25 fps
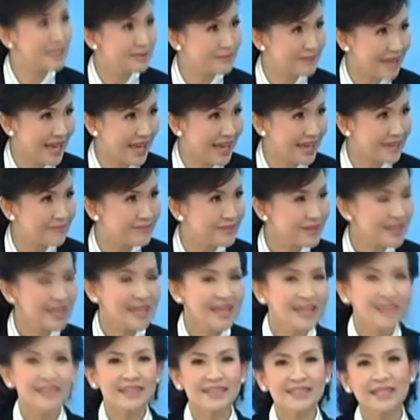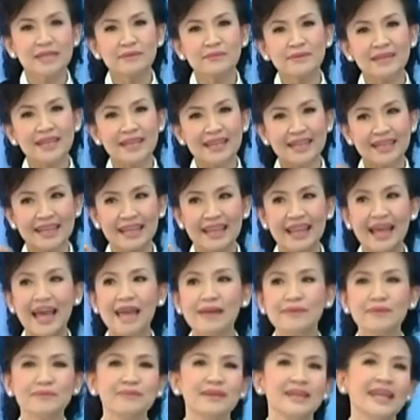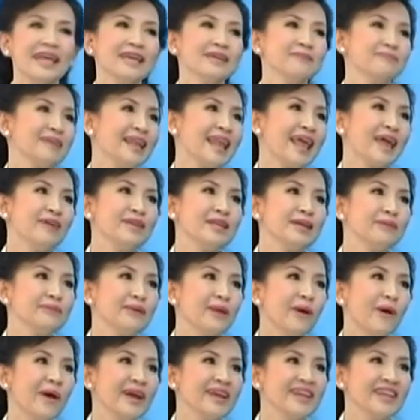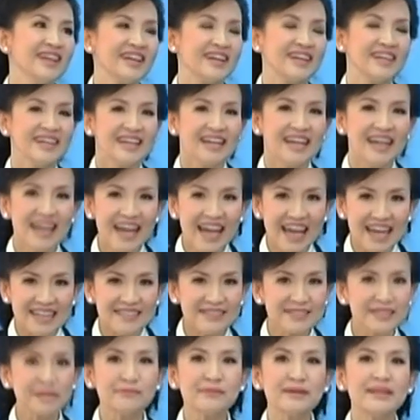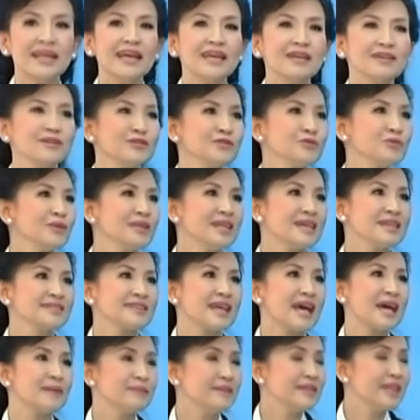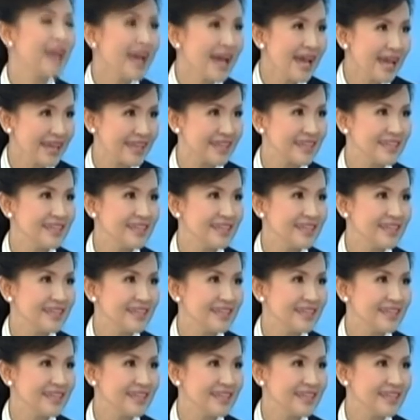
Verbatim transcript: มละ แต่ถ้าเมื่อไหร่กลายเป็นมะเร็งไปแล้วเรียบร้อยเนี่ยอาหารเสริมอะไรก็ช่วยรักษาไม่ได้